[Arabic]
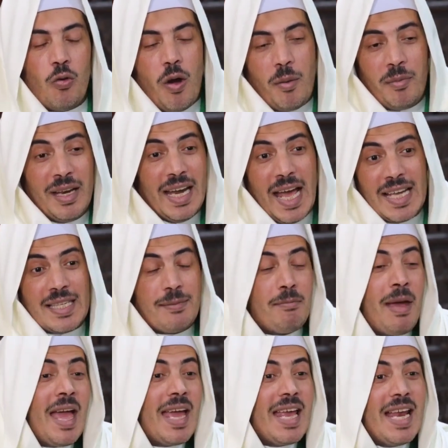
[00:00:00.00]
ومن
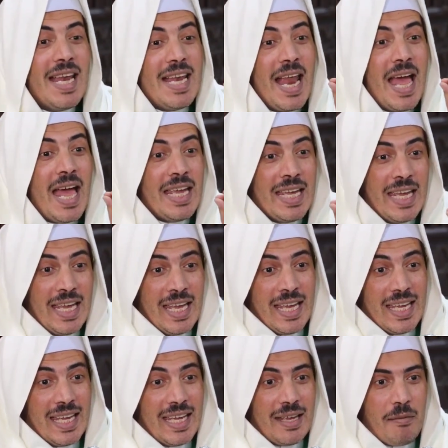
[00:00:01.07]
أسماء الله
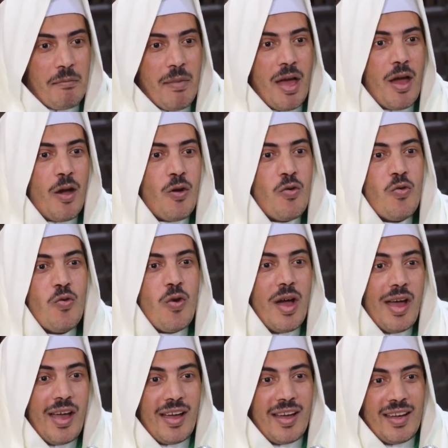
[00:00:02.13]
ما
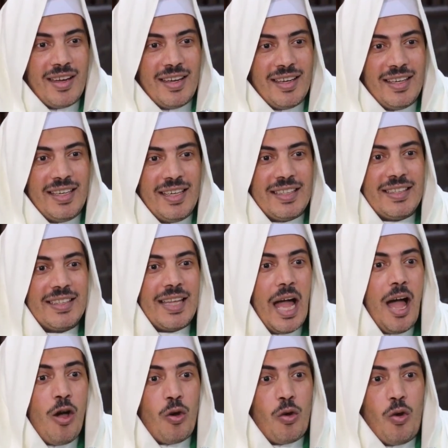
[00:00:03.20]
هو
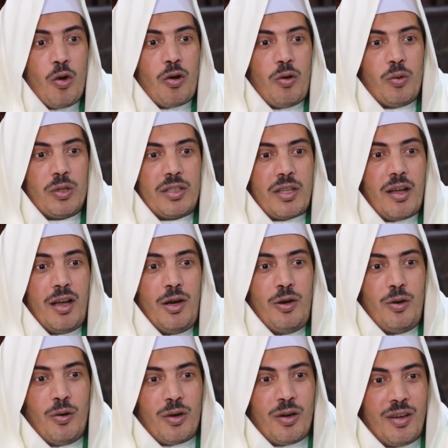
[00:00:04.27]
للتحقق
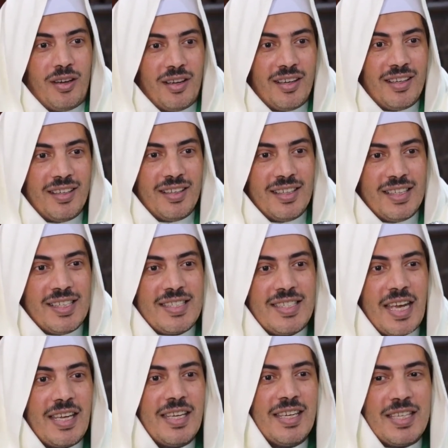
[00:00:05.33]
والتخلق
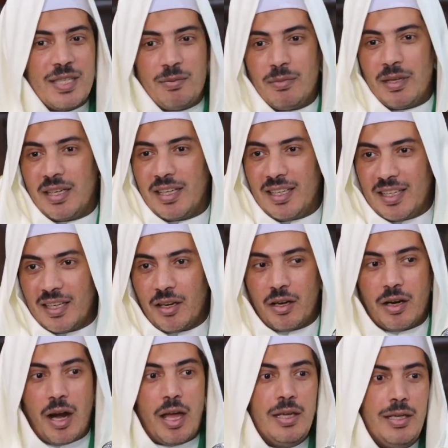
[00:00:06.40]
زي اسم ايه
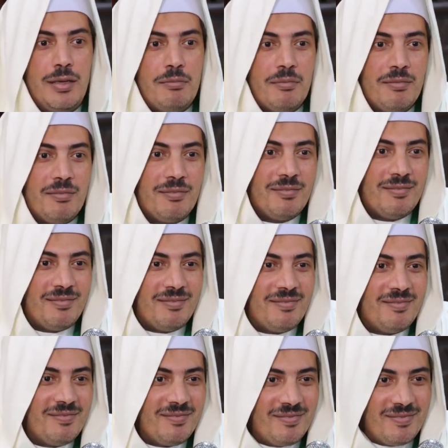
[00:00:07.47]
الرحيم
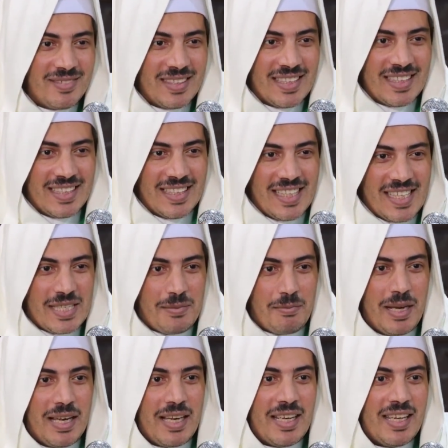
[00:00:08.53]

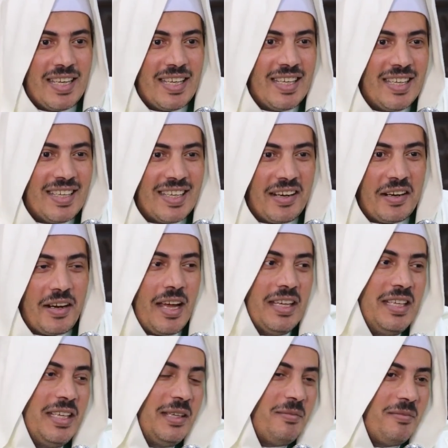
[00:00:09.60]
اسم الايه
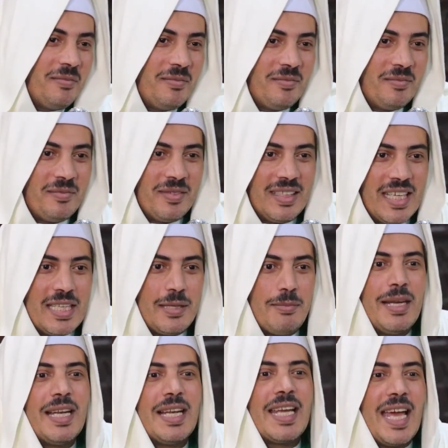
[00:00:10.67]
الرحيم
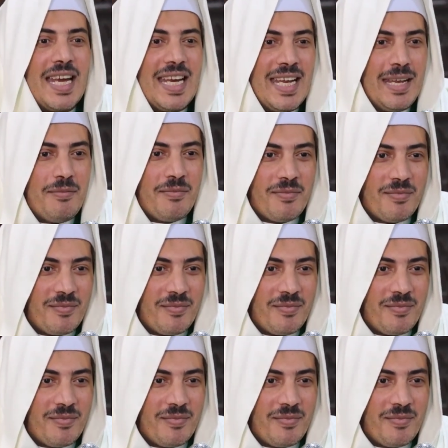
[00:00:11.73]
اسم الكريم